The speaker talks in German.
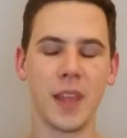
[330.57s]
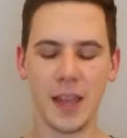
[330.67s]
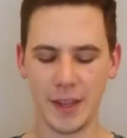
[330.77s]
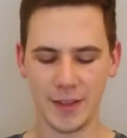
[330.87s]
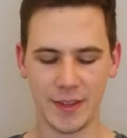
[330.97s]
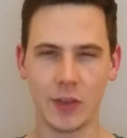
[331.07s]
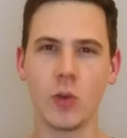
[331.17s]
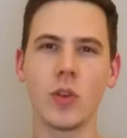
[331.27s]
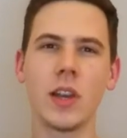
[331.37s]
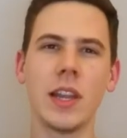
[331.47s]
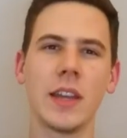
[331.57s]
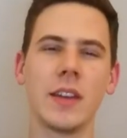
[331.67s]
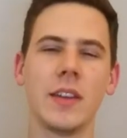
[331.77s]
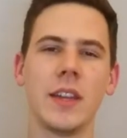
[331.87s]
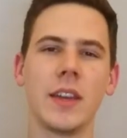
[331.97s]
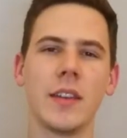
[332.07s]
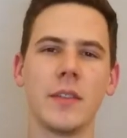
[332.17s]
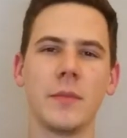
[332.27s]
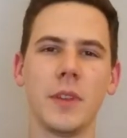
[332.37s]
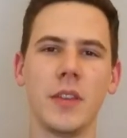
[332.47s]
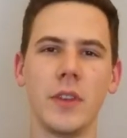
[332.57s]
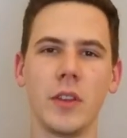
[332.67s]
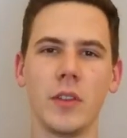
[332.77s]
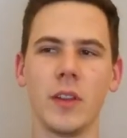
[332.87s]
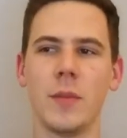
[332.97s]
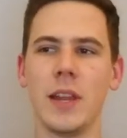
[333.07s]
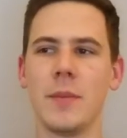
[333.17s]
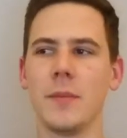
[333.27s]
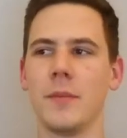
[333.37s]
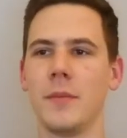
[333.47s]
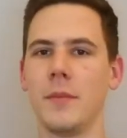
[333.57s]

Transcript: eines der grundlegenden Dinge, die wir in unserem Leben,